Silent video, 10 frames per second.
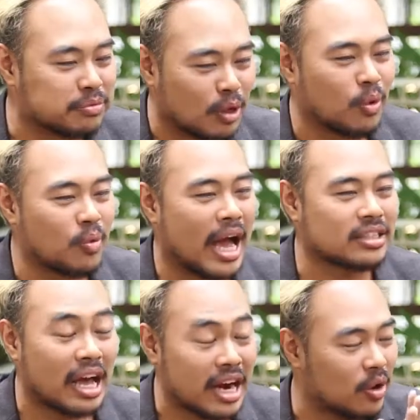รับสมมุติว่า
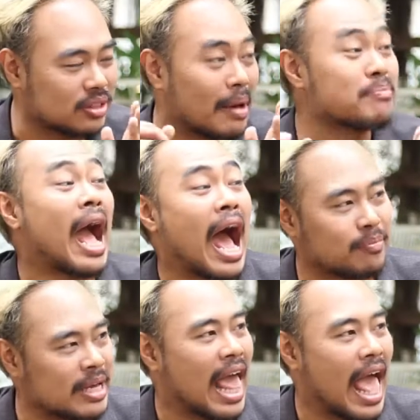ถ้าเราทำงาน
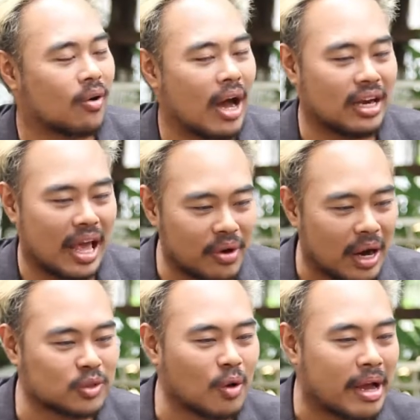ไปแล้วอ่ะแล้ว
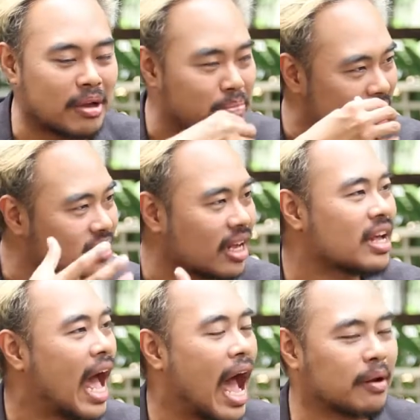เราต้องไปพรีเซน
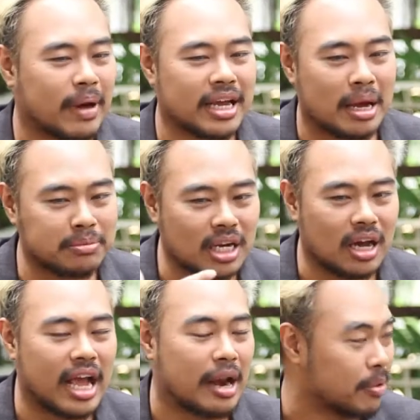ต์งานไปนำเส
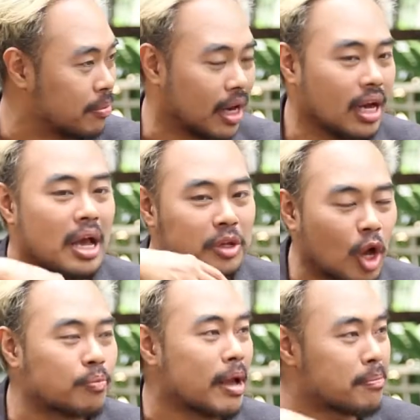นองานเพล
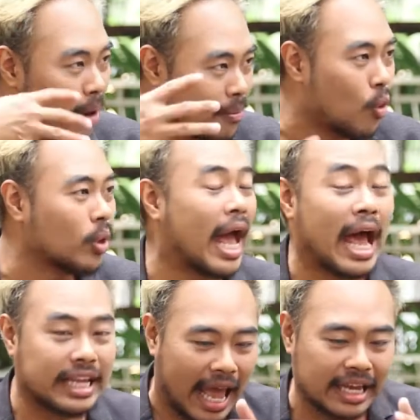อๆต้องไปประมูล
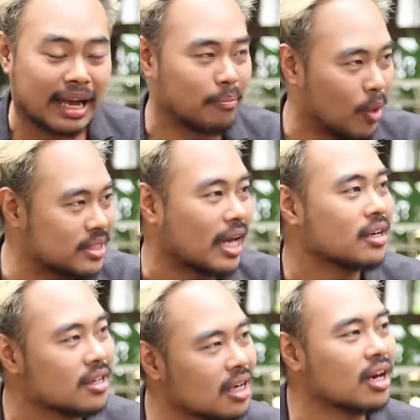งานแข่งกับบริษัท
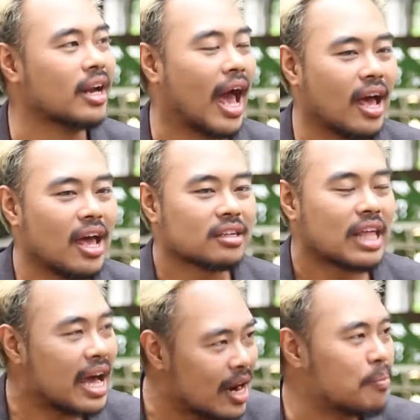อื่นๆนอื
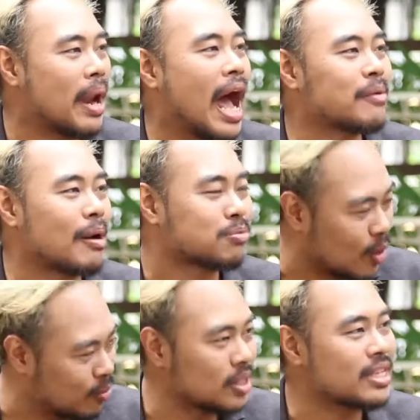ถ้าเราพลาดปั๊บ
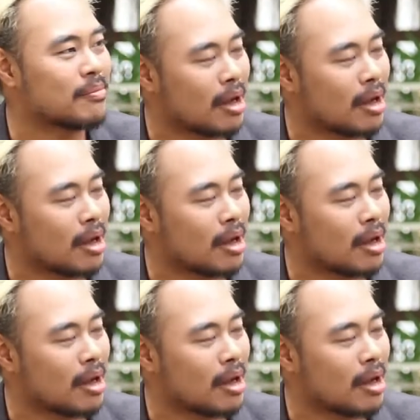ส่งผลเสีย